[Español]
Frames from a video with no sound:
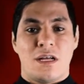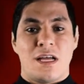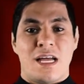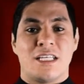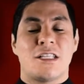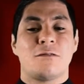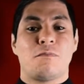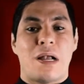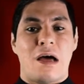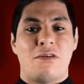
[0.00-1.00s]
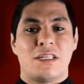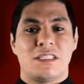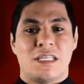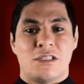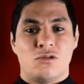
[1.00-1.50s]
Estas palabras
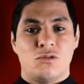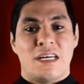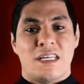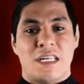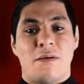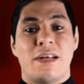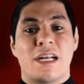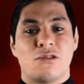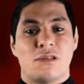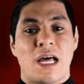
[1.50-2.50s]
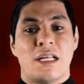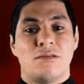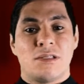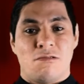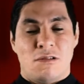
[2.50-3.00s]
de Jesús deben resonar en
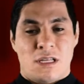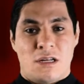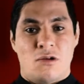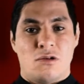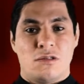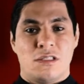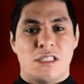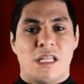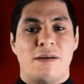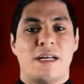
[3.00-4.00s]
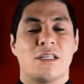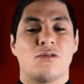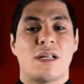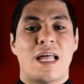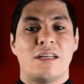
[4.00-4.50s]
nuestro interior, deben
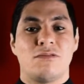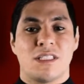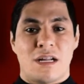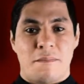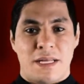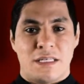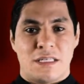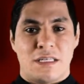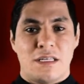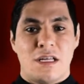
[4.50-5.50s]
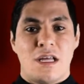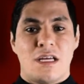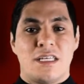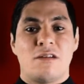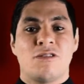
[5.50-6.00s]
resonar en nuestra mente
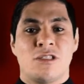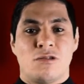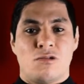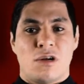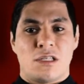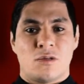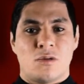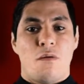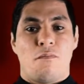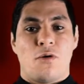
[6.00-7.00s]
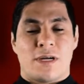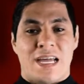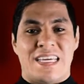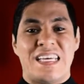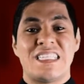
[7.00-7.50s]
y en nuestro corazón, porque quien